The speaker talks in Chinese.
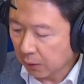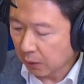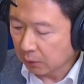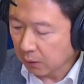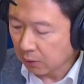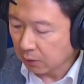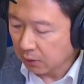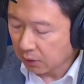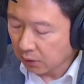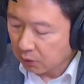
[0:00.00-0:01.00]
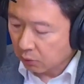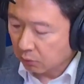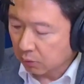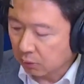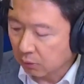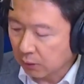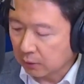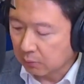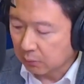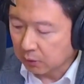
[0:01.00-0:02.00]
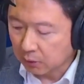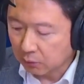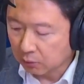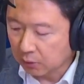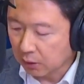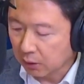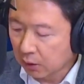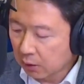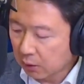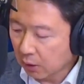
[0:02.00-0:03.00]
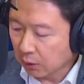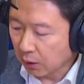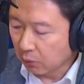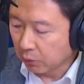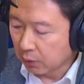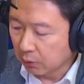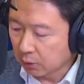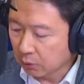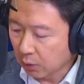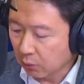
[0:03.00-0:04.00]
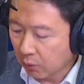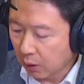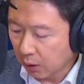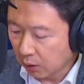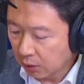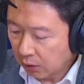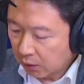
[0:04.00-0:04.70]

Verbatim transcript: 好、哦，但是到今年中呢，都开始明显出现高档回落的状况哈，